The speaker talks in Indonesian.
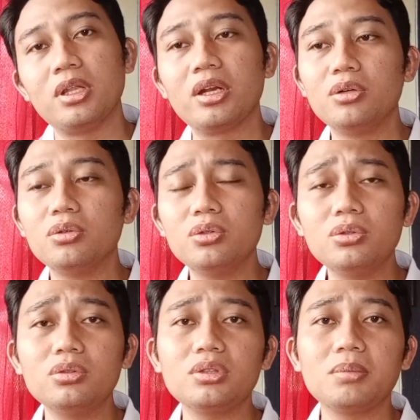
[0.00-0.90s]
Dari
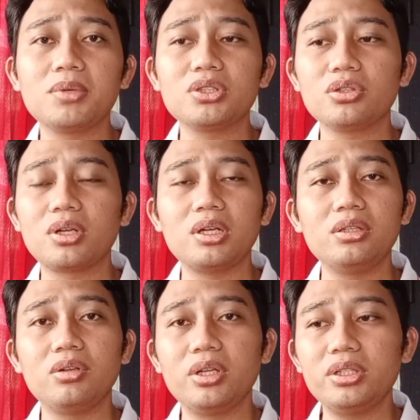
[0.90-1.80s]
dulu tim nasional
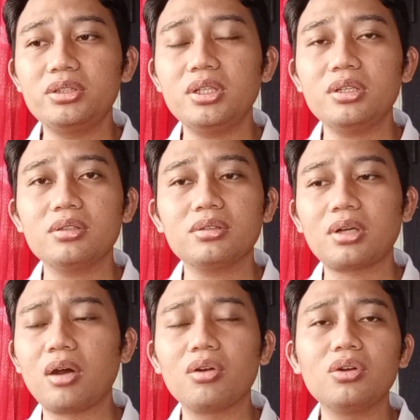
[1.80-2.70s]
Indonesia
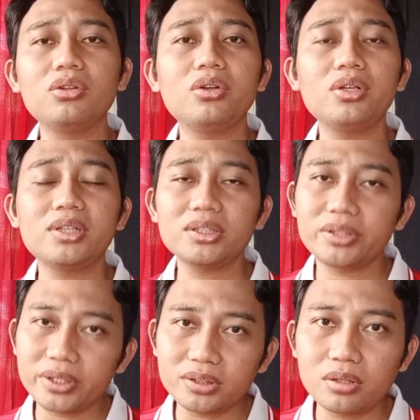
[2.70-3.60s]
kalau nonton kita
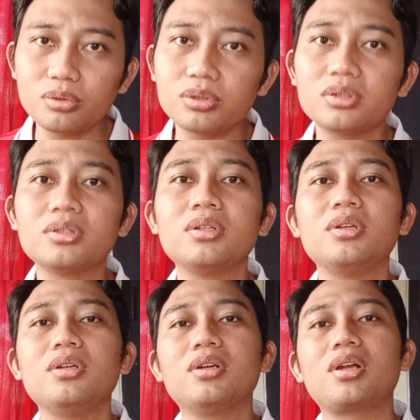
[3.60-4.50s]
stres terus.
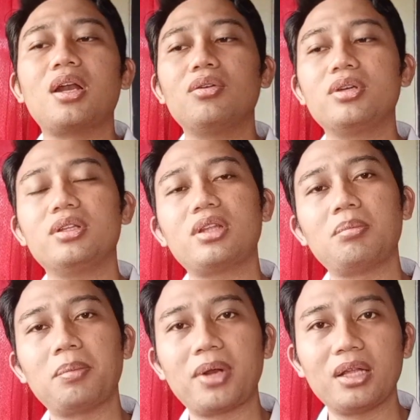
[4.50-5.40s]
Kalau
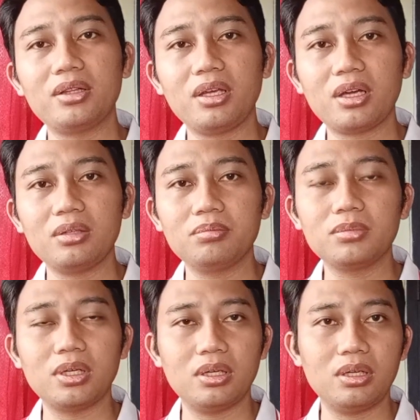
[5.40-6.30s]
kita
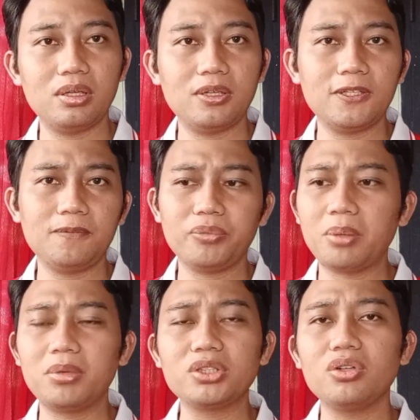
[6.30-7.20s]
memperhatikan uh,
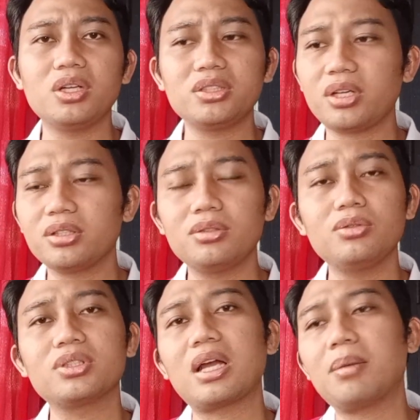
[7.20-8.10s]
tim nasional stres
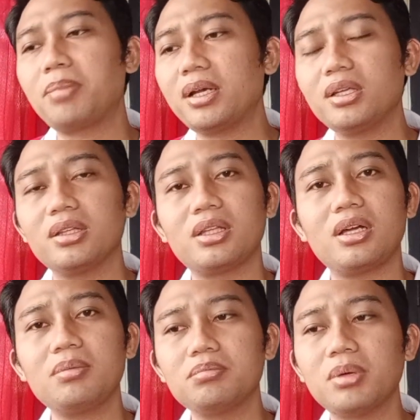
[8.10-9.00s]
terus, kapan
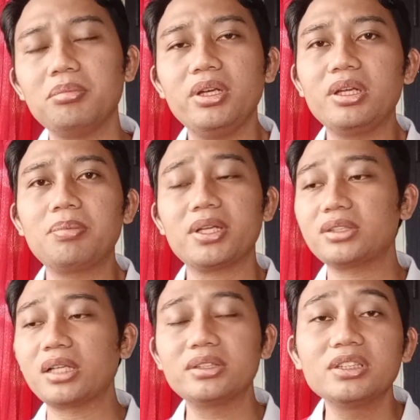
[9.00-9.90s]
kita memiliki
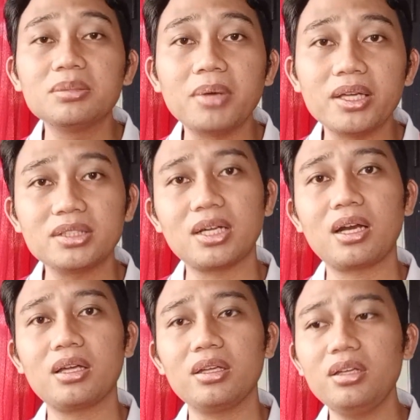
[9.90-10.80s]
prestasi sebaik
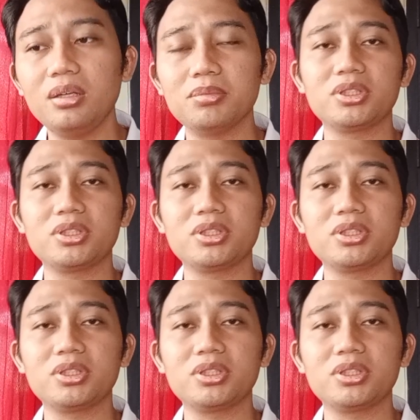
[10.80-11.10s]
sekarang ini?